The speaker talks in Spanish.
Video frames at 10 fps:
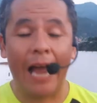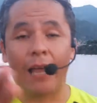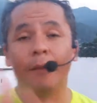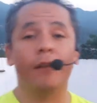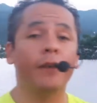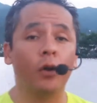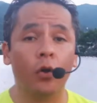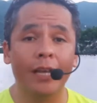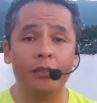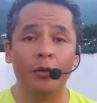¿A qué me refiero
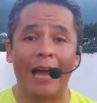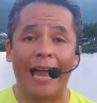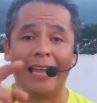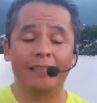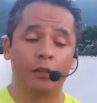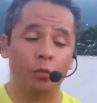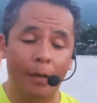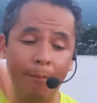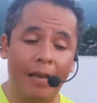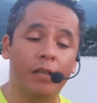con eso? A que si
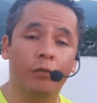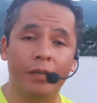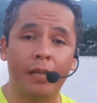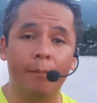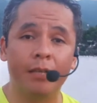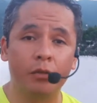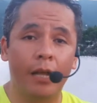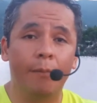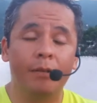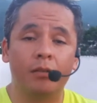tú le pegas fuerte al piso,
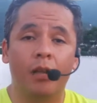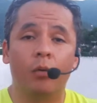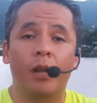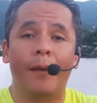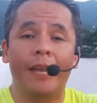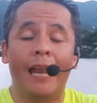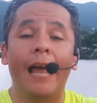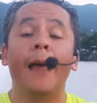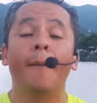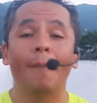el piso de alguna
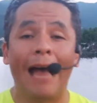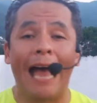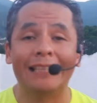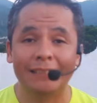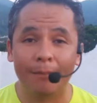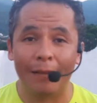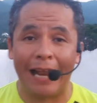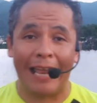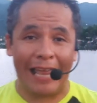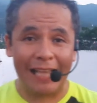manera va a
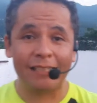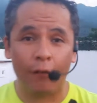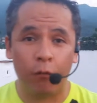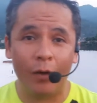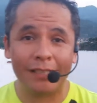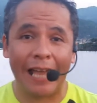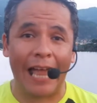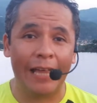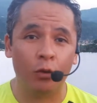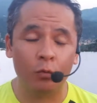simbrar esa
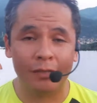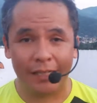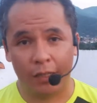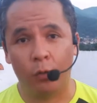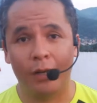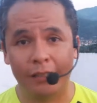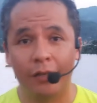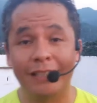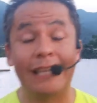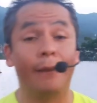fuerza en tus
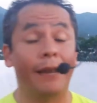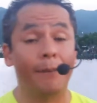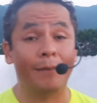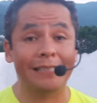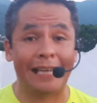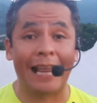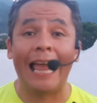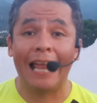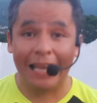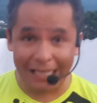articulaciones y van a empezar
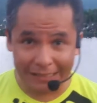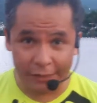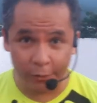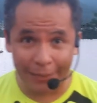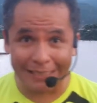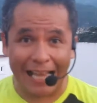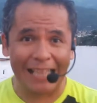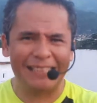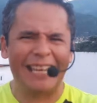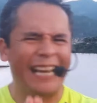las lesiones.
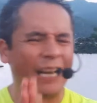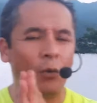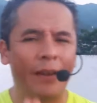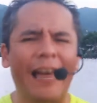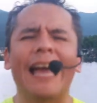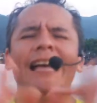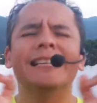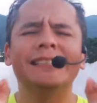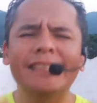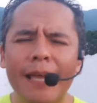Así que recuerda,
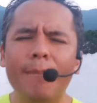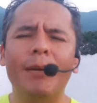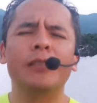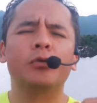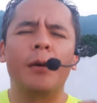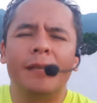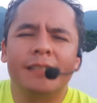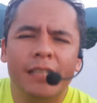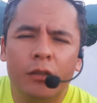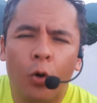siempre
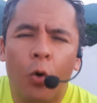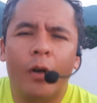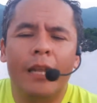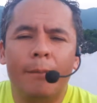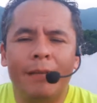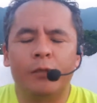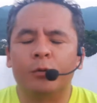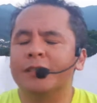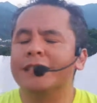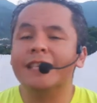suavecito con el
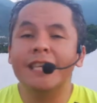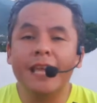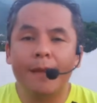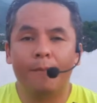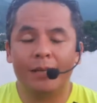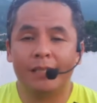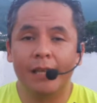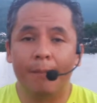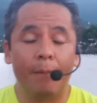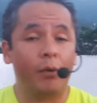piso, siempre,
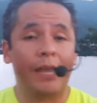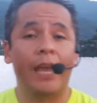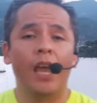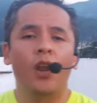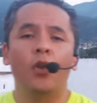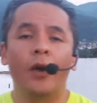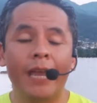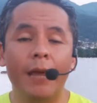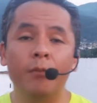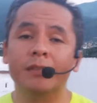siempre, porque no
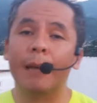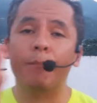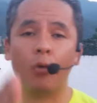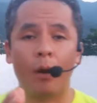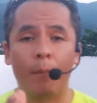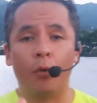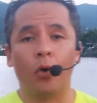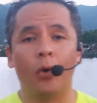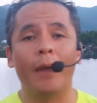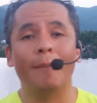queremos que poco a
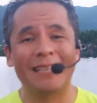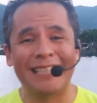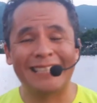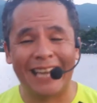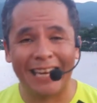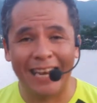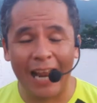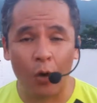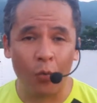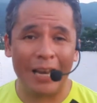poco empieces a
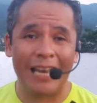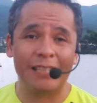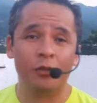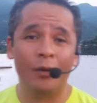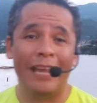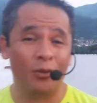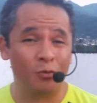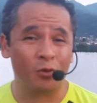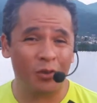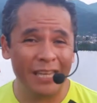generar una lesión en
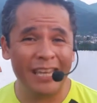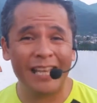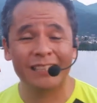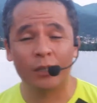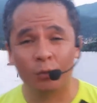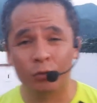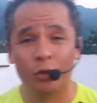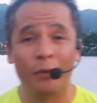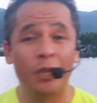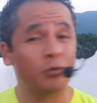tus rodillas, en tus
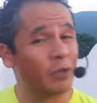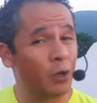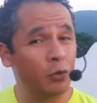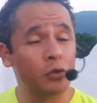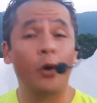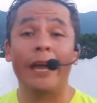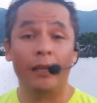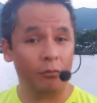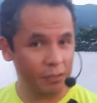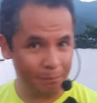tobillos o incluso
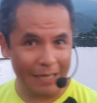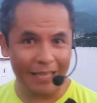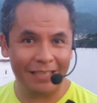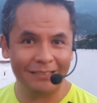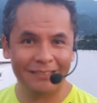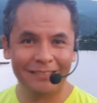en tu espalda.